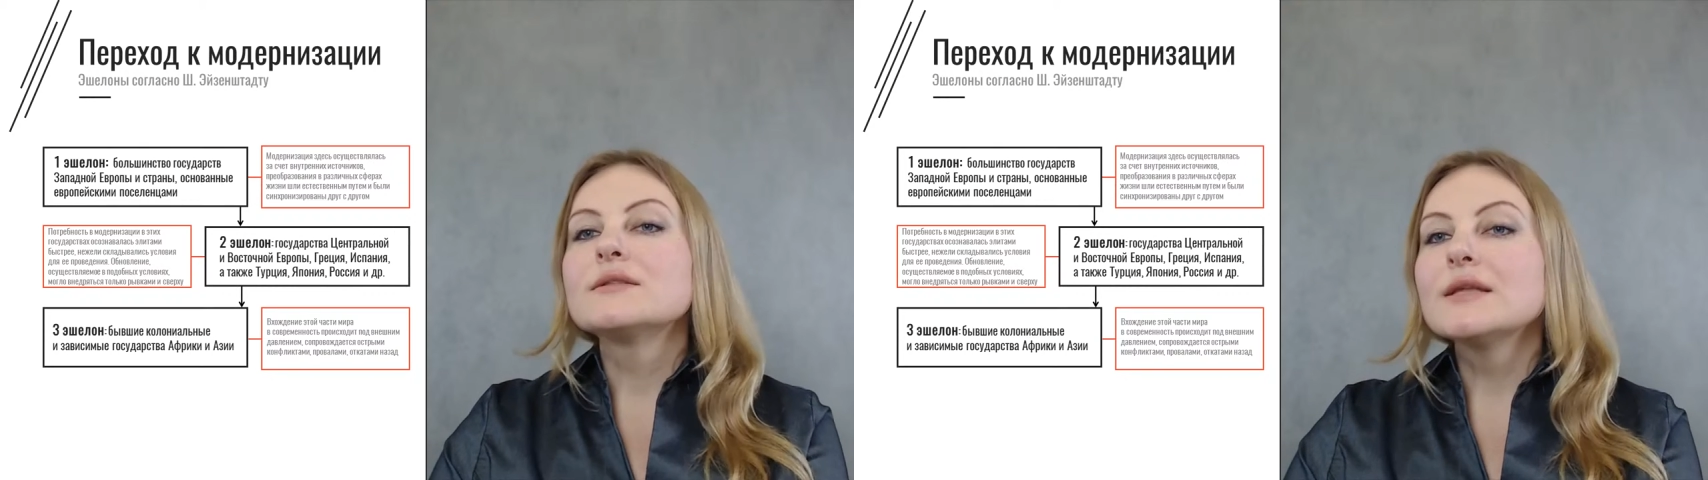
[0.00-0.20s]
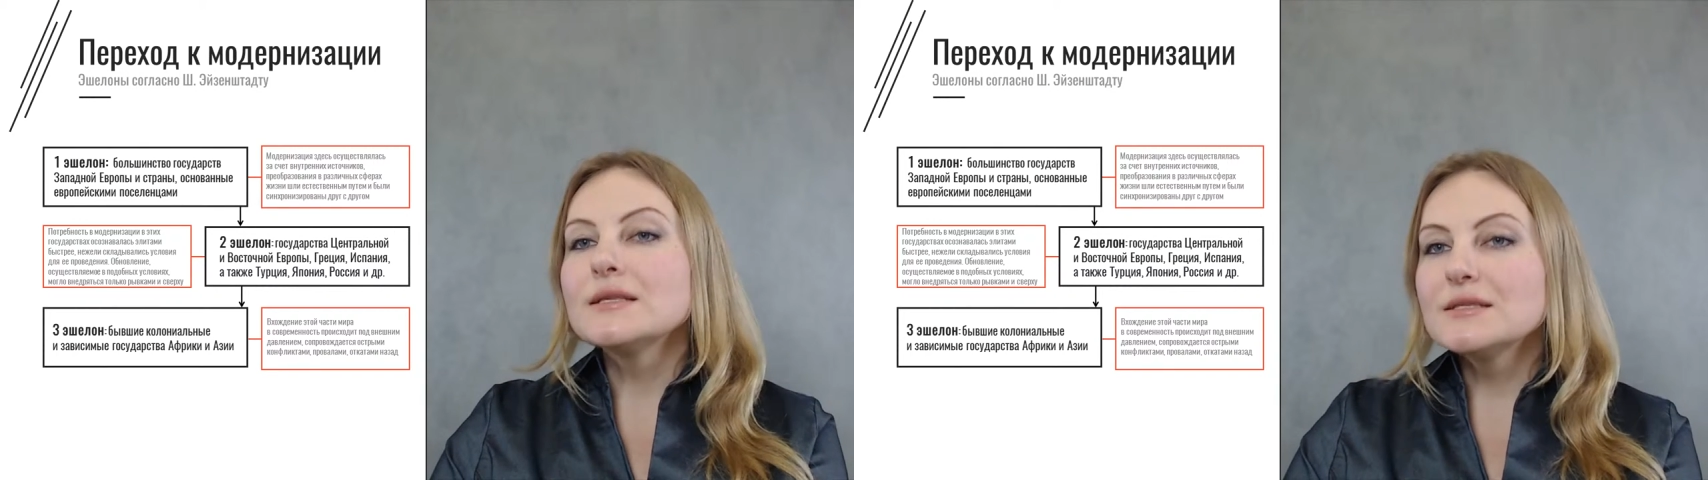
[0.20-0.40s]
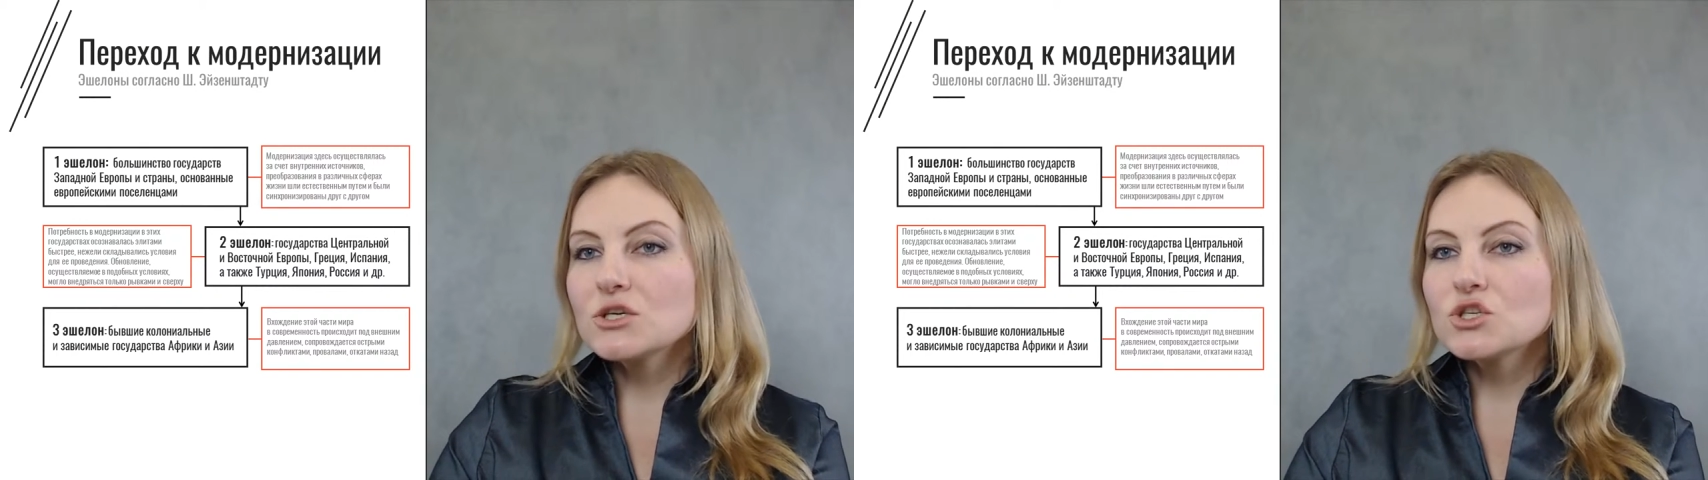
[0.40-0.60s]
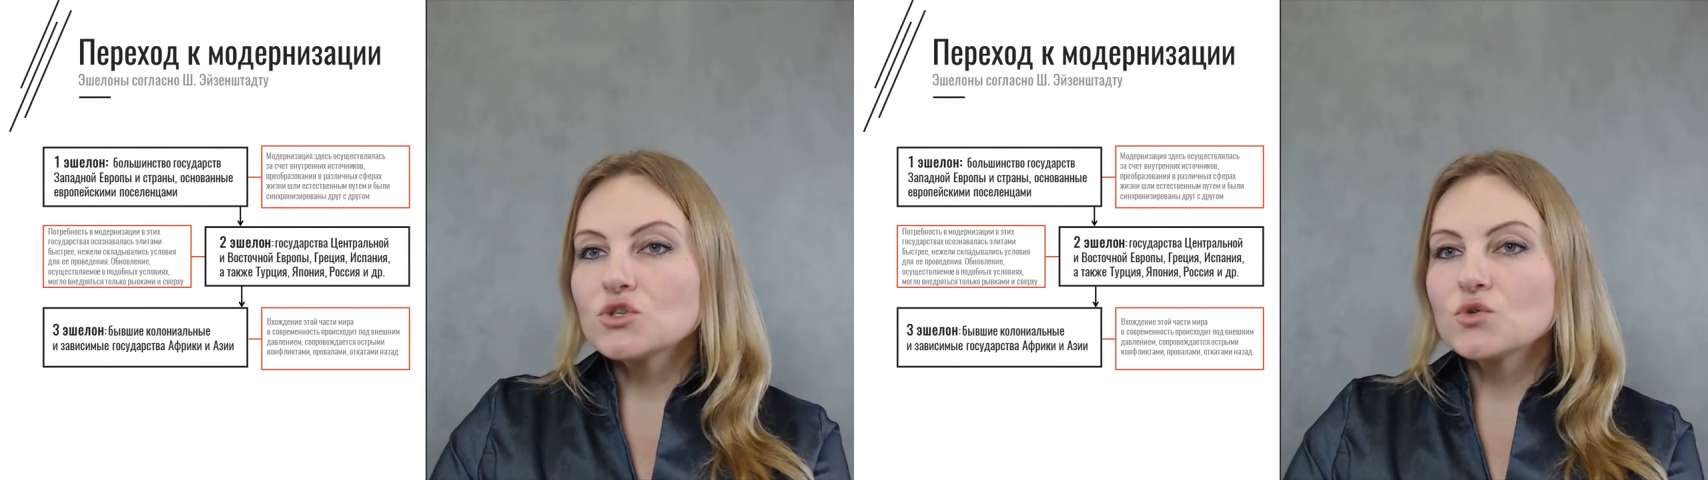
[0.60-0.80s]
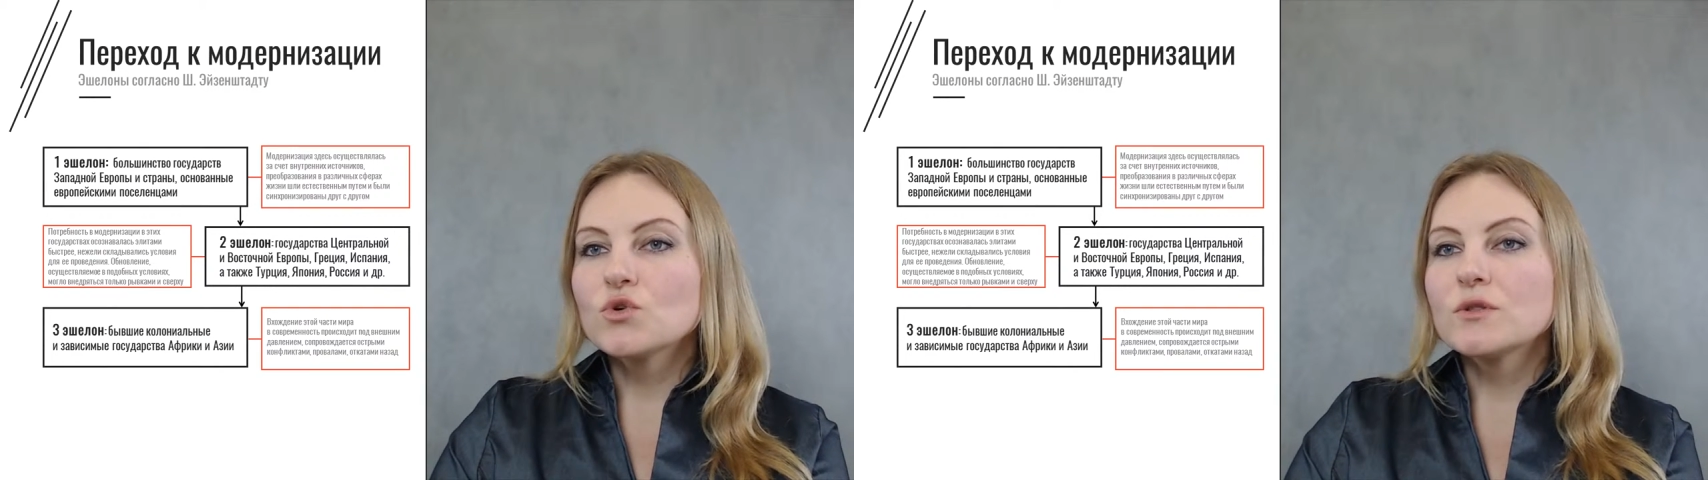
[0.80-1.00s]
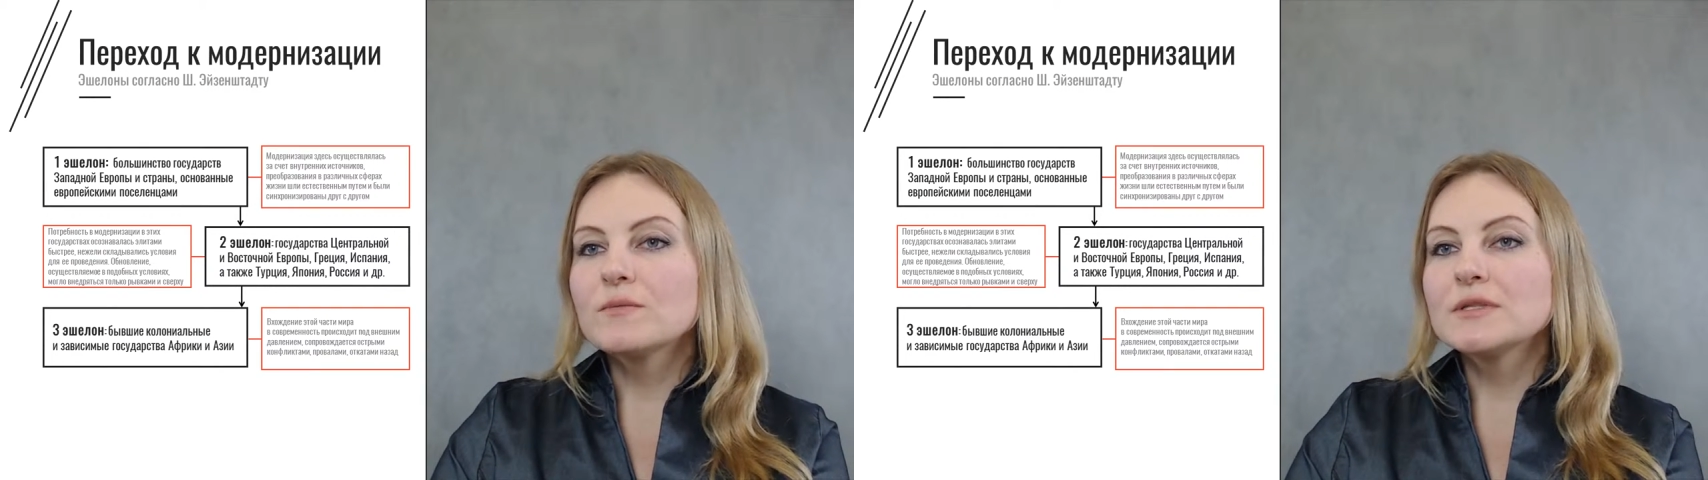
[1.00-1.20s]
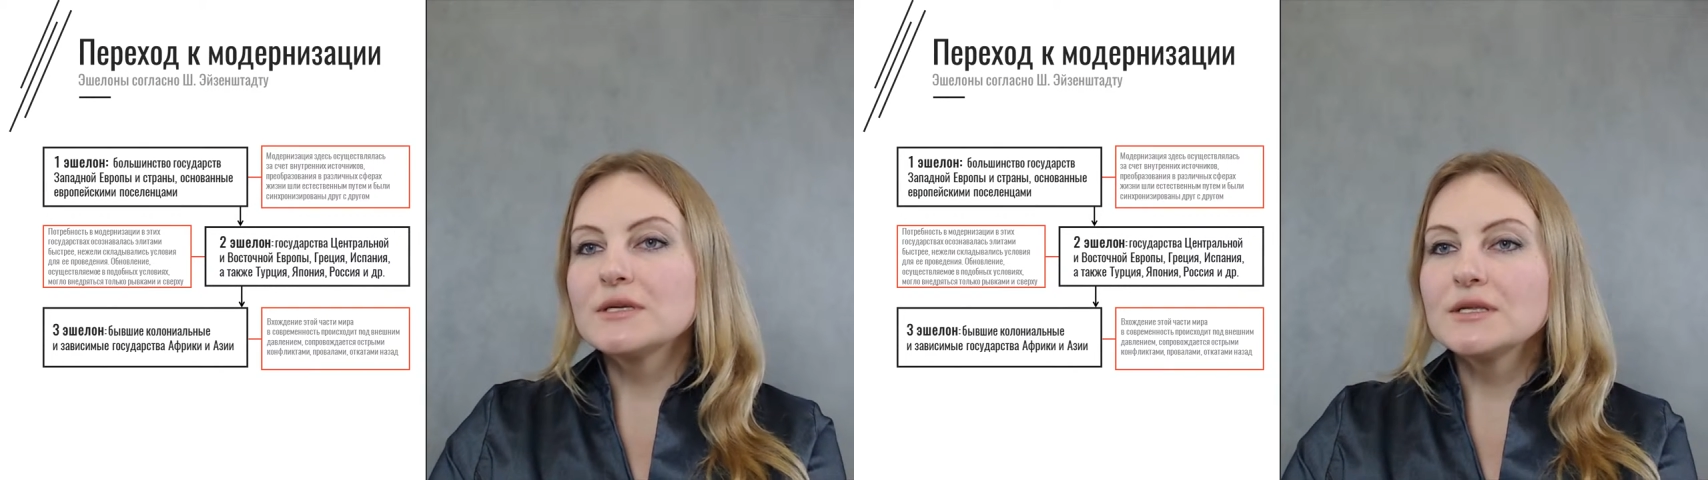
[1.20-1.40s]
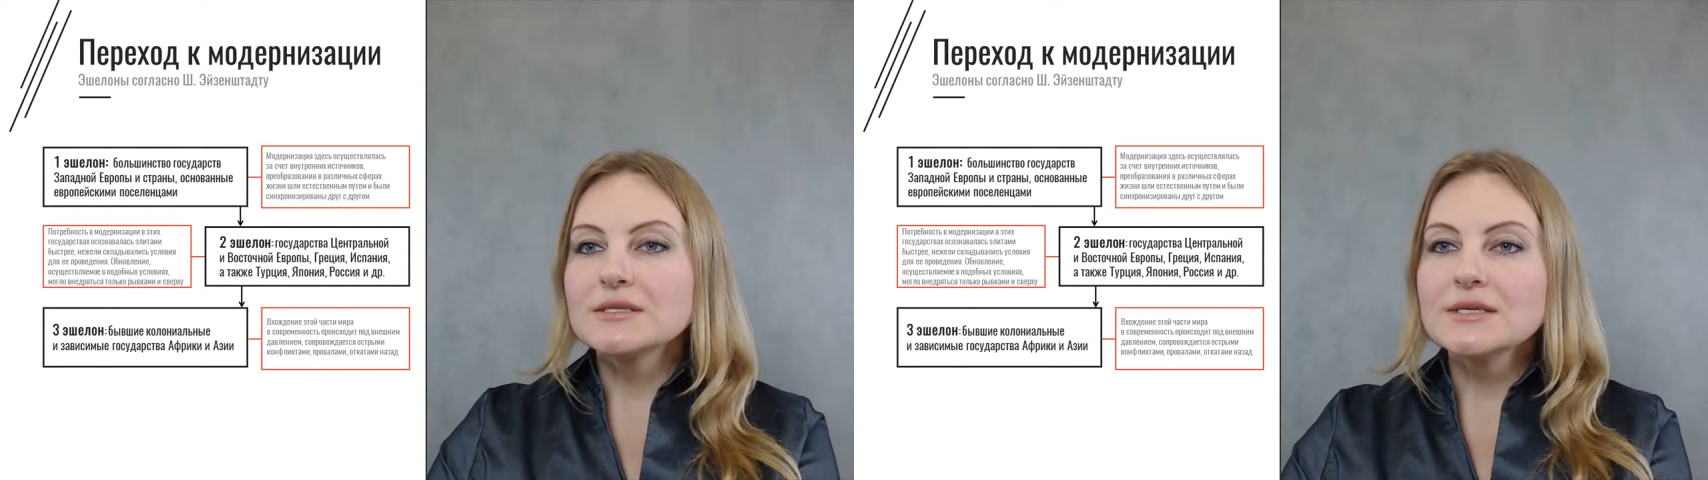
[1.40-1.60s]
Третий эшелон
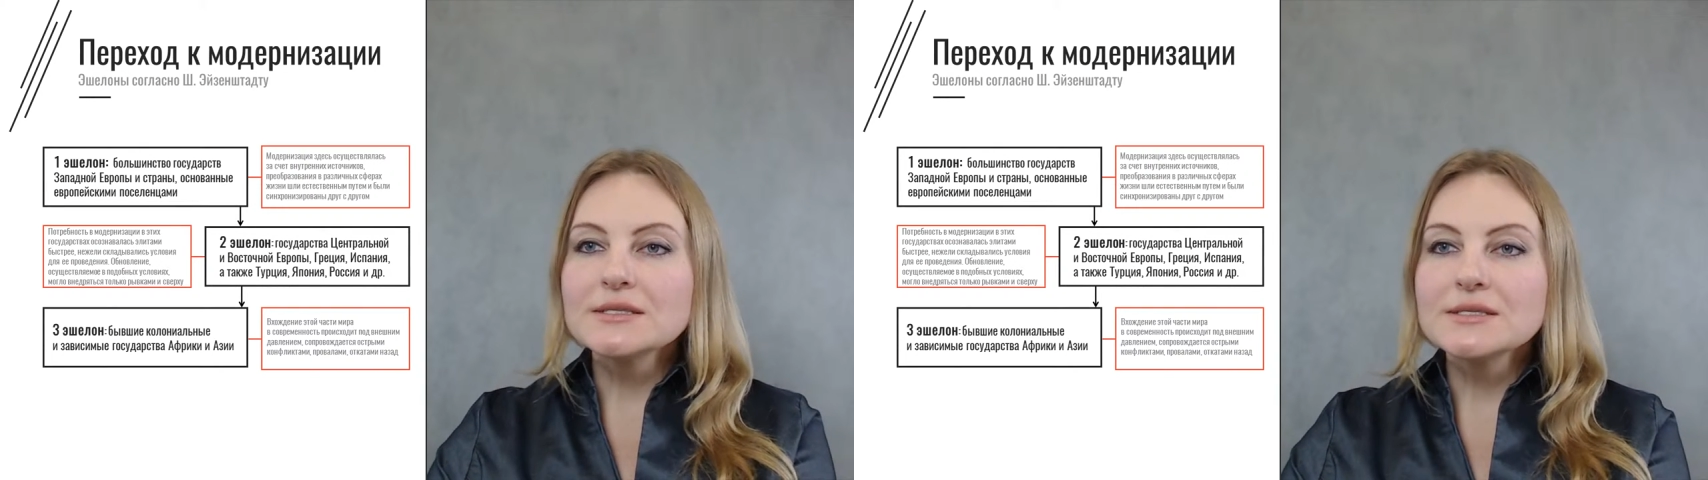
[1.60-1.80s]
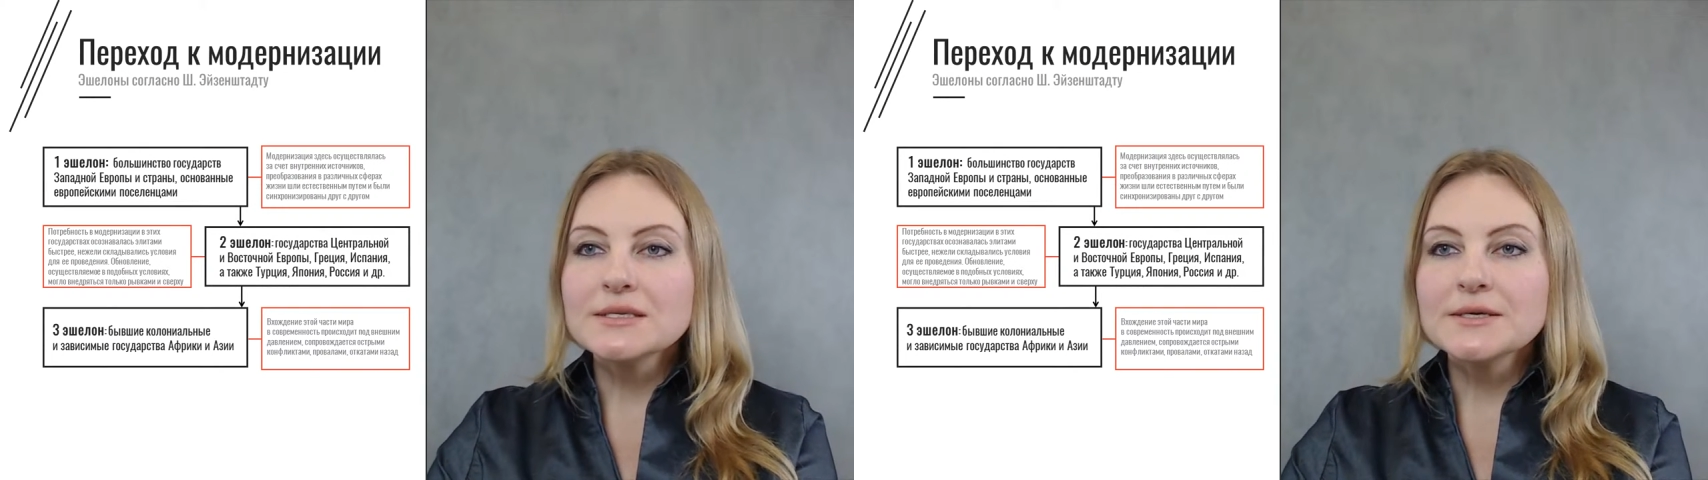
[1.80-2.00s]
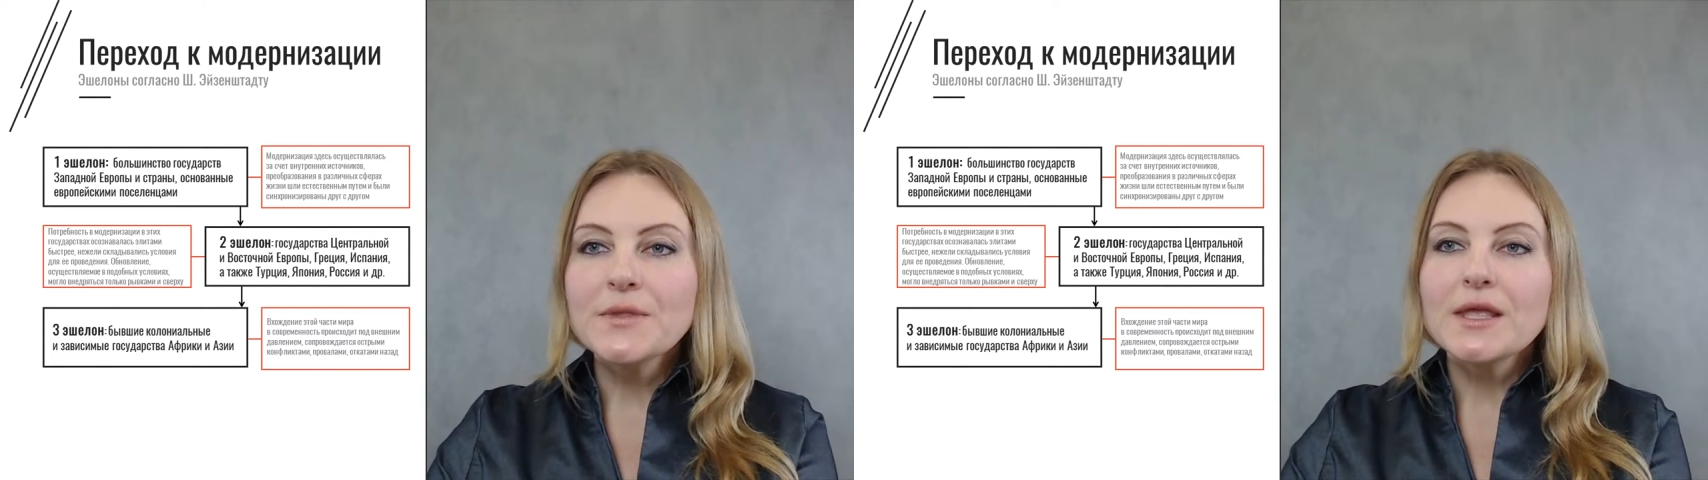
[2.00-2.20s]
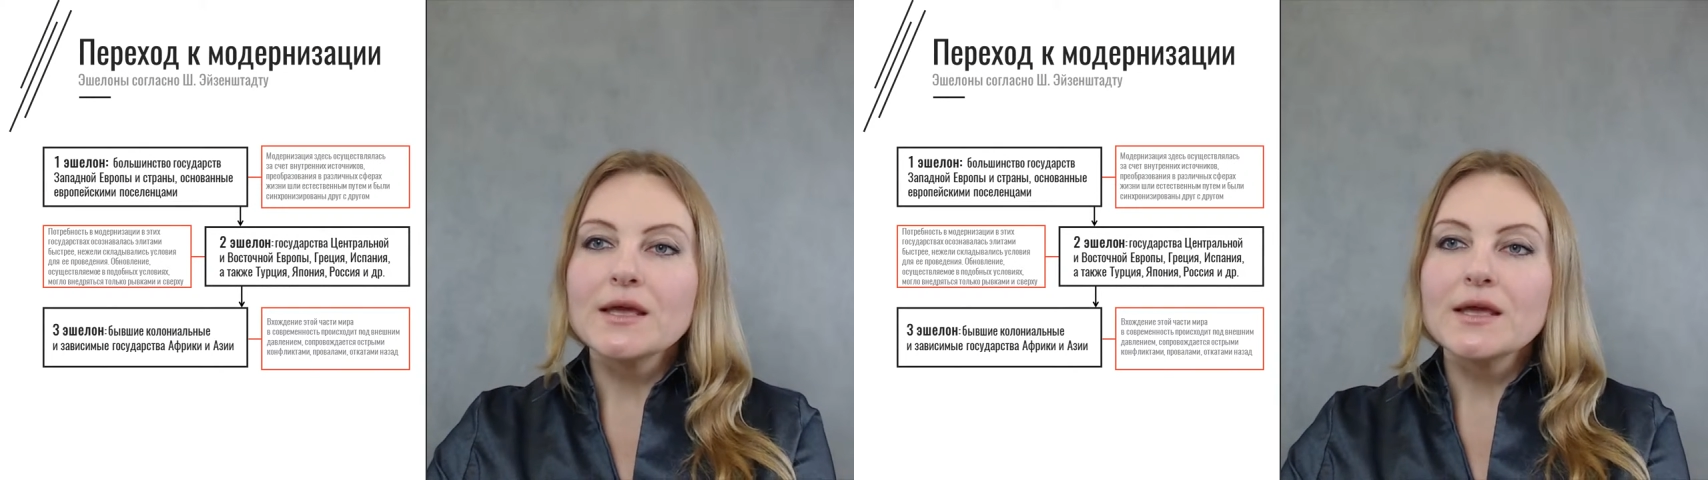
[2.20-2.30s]
модернизации –